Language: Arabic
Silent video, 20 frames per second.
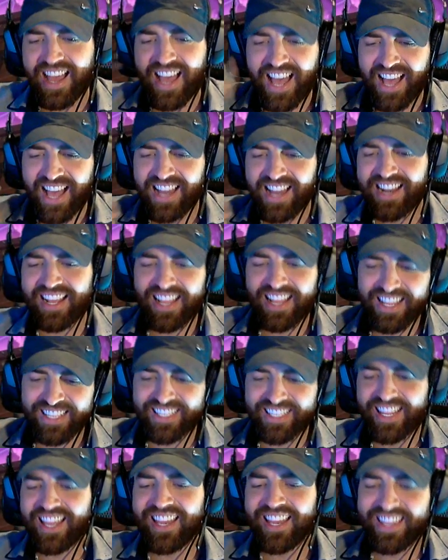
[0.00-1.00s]
حلقة
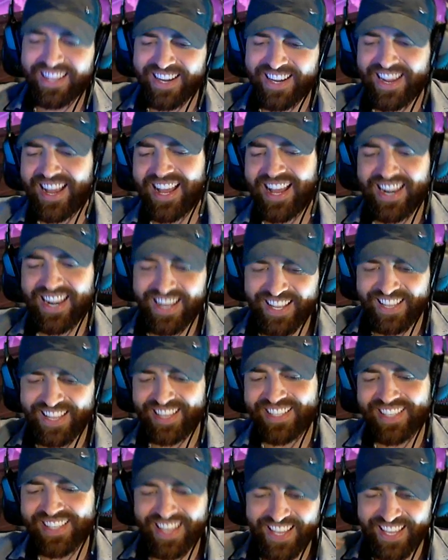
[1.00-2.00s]
طايرة حلقة
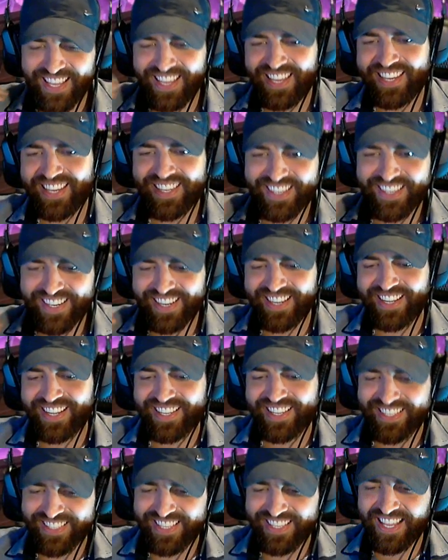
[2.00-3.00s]
طايرة
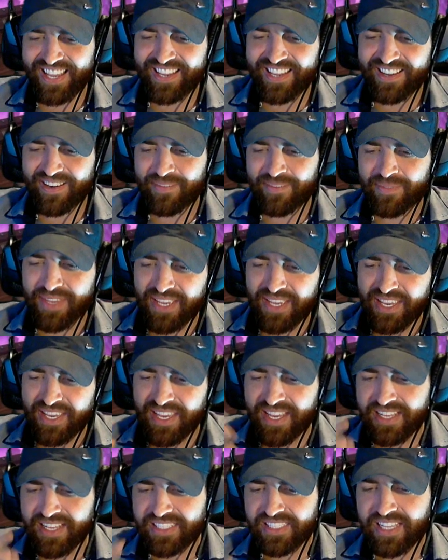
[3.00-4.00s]
طايرة
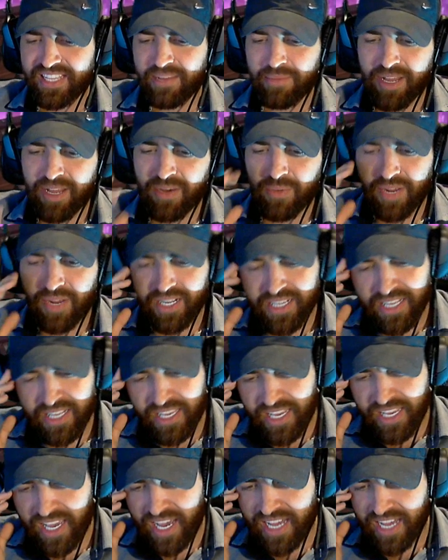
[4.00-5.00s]
هيست كمان
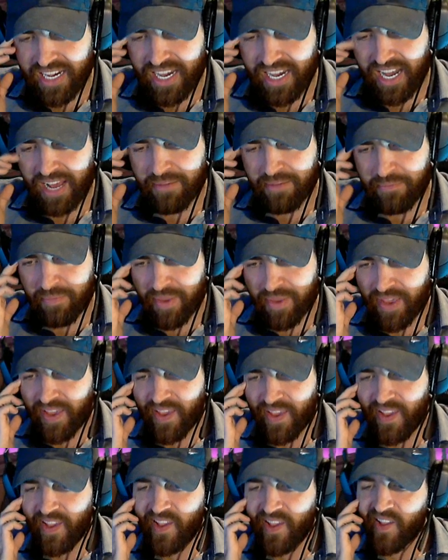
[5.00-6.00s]
وحدة حنلعب ب
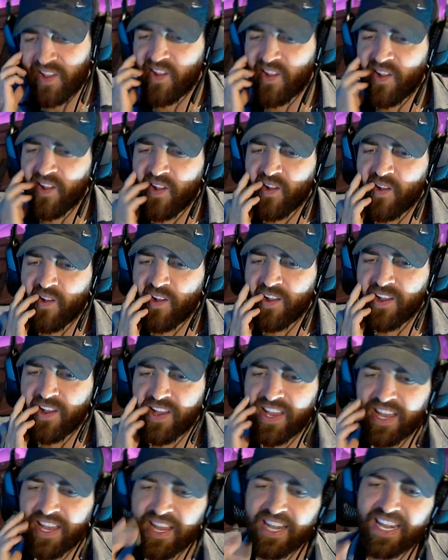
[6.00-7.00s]

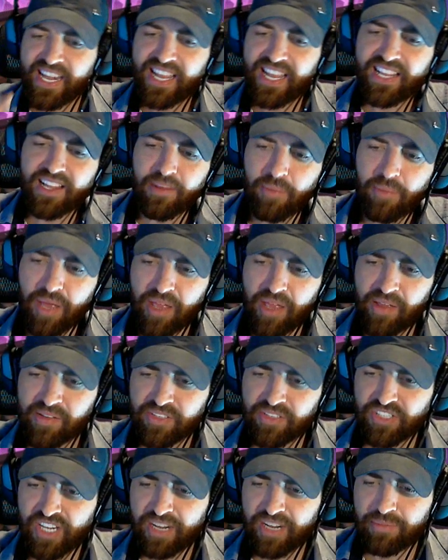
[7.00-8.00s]
آه، نيتا ما
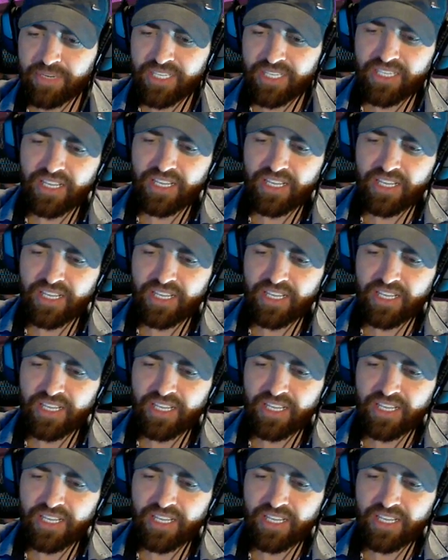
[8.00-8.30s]
نجرب نيتا